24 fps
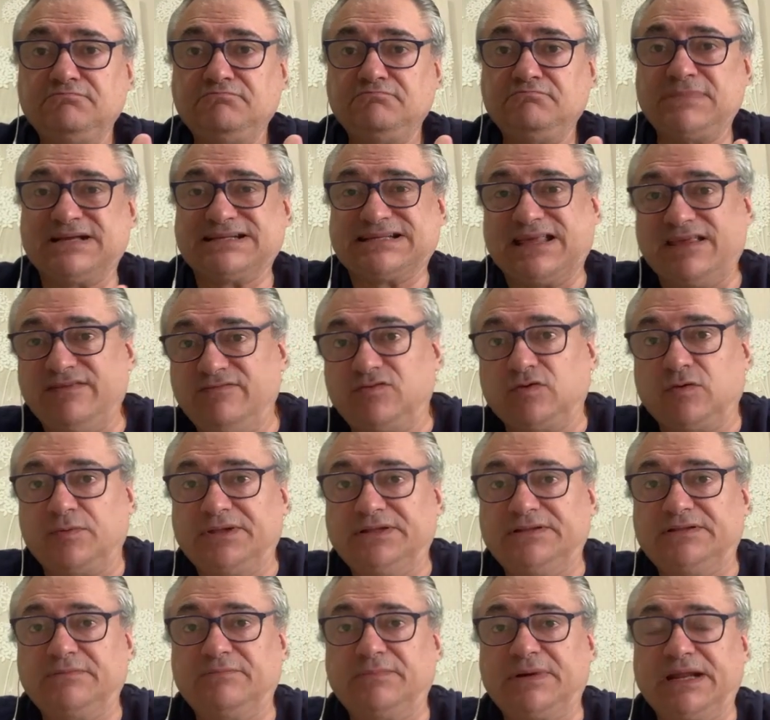más 15 o
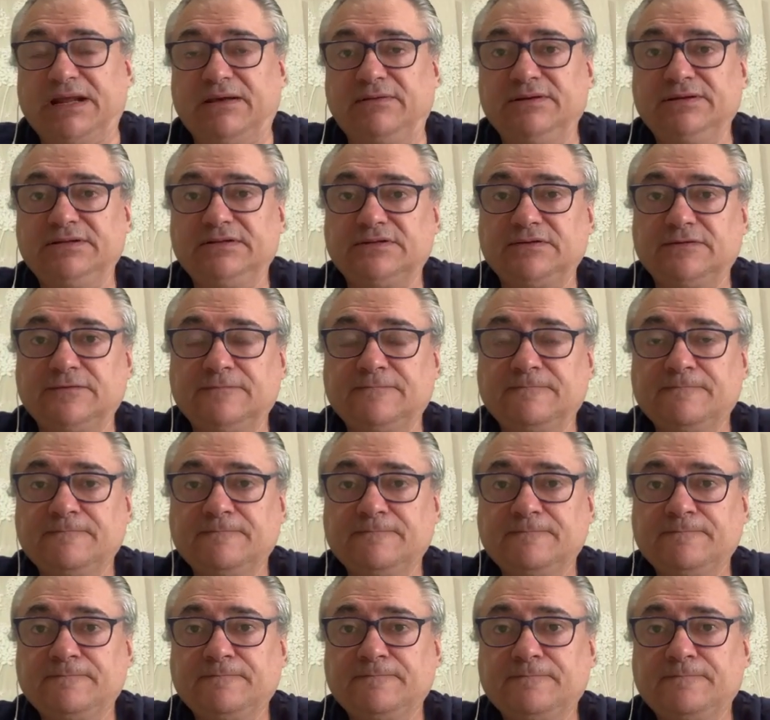20 en variables?
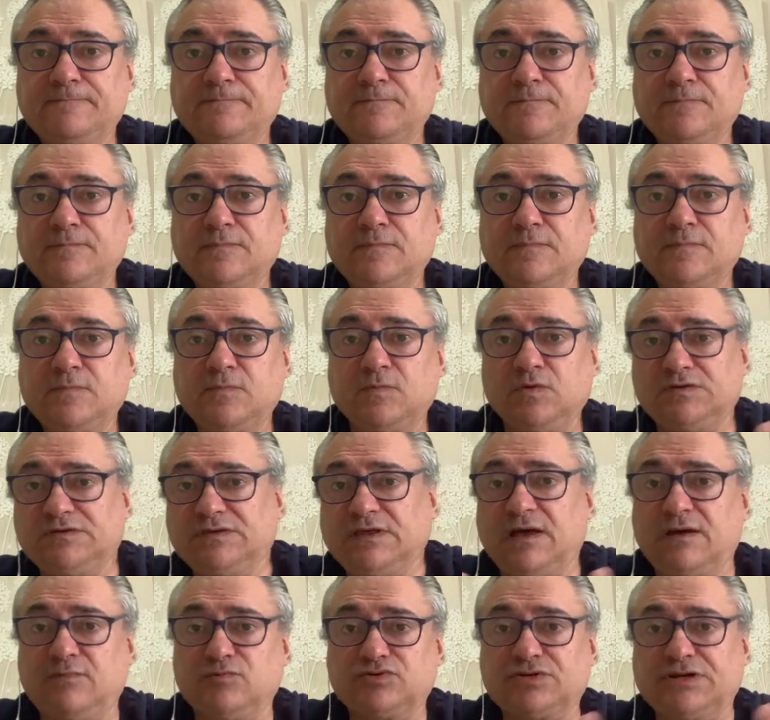¿No
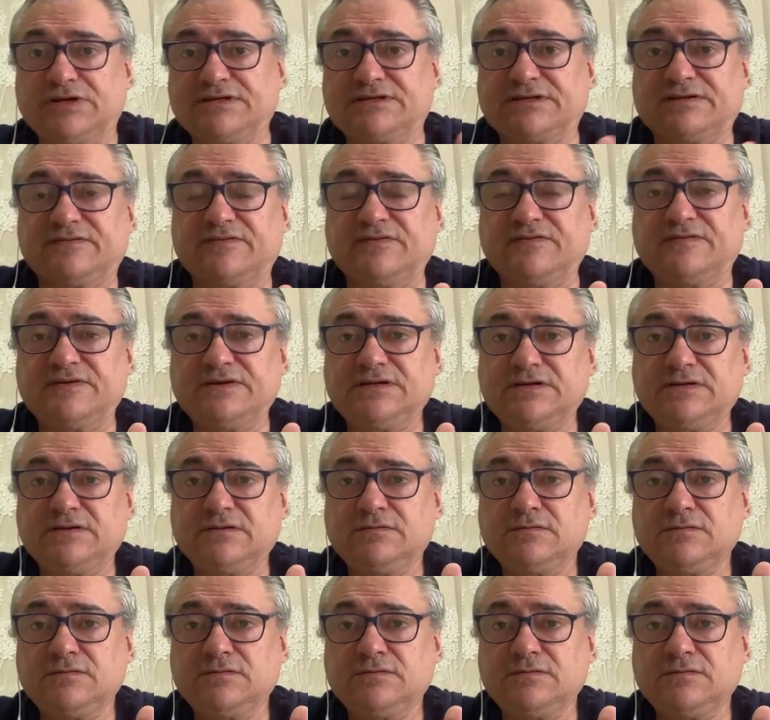estábamos en esas cifras?